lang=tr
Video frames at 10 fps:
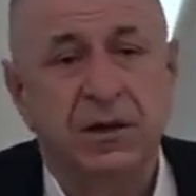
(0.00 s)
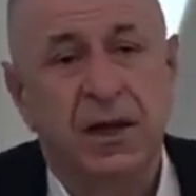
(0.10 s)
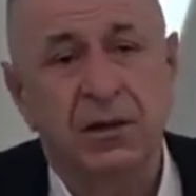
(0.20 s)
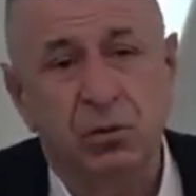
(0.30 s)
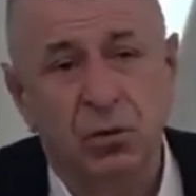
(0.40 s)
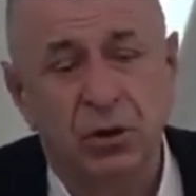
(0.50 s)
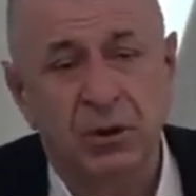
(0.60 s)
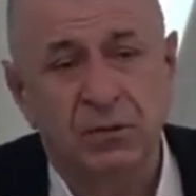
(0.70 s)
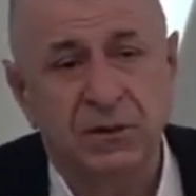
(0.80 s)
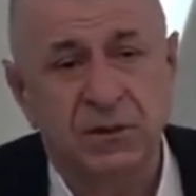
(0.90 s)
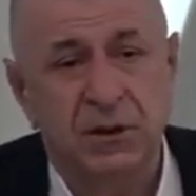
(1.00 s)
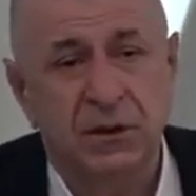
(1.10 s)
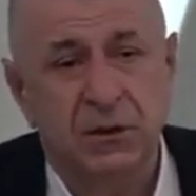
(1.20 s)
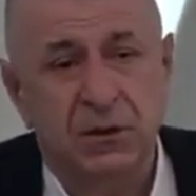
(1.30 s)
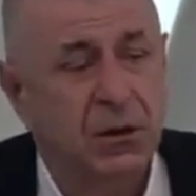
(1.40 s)
Kendi
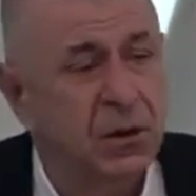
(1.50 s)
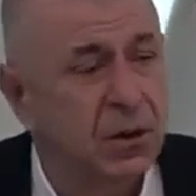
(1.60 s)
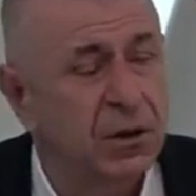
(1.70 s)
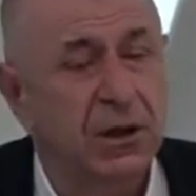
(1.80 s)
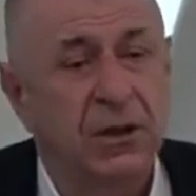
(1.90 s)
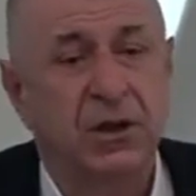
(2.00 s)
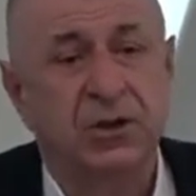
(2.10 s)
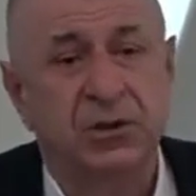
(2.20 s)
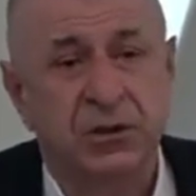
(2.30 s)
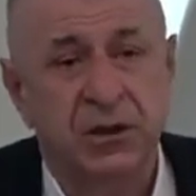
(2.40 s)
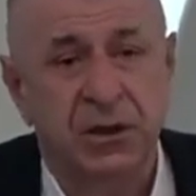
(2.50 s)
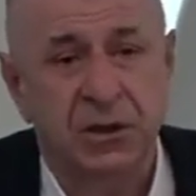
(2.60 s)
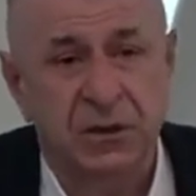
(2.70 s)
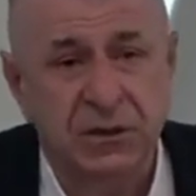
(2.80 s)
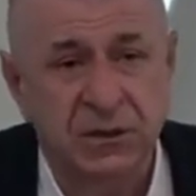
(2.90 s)
ülkemizde 7
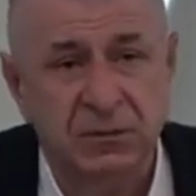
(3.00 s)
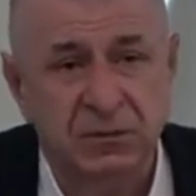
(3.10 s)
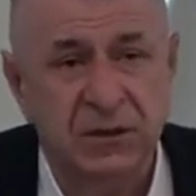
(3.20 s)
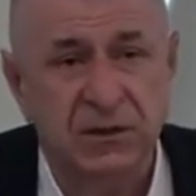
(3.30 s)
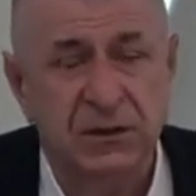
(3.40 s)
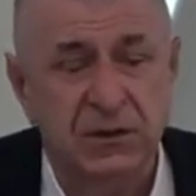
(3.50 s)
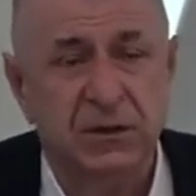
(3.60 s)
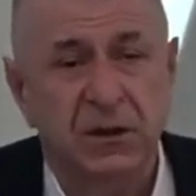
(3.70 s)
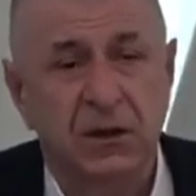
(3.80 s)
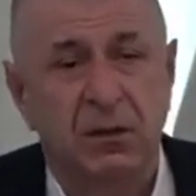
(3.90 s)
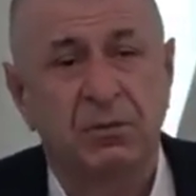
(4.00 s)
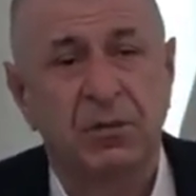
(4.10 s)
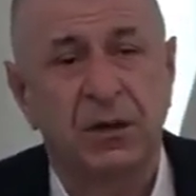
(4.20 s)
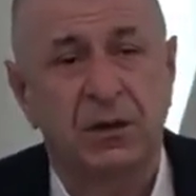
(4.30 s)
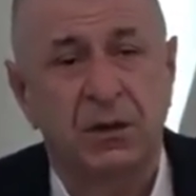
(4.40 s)
yaşındaki kızımızı
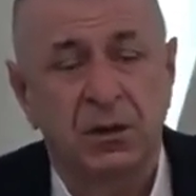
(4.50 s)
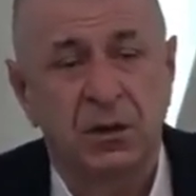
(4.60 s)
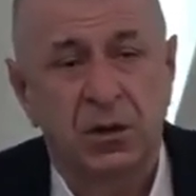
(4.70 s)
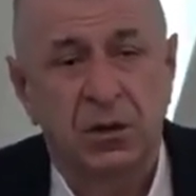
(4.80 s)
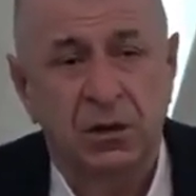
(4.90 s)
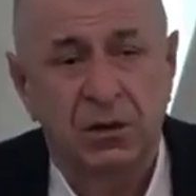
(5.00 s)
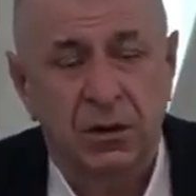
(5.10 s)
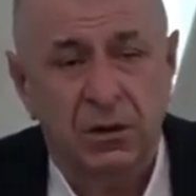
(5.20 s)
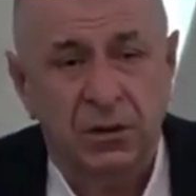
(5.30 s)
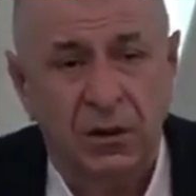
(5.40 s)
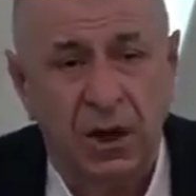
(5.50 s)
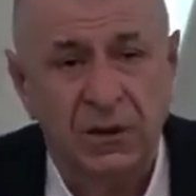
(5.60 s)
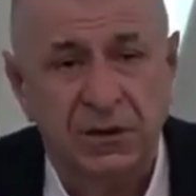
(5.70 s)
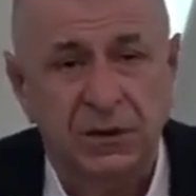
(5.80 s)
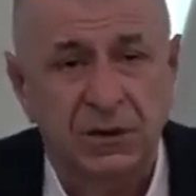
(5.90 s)
bir,
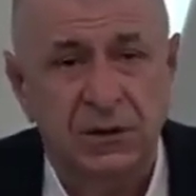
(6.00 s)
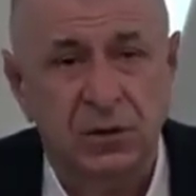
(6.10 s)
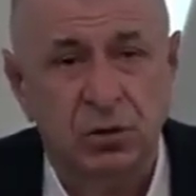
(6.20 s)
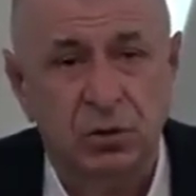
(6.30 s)
tacizini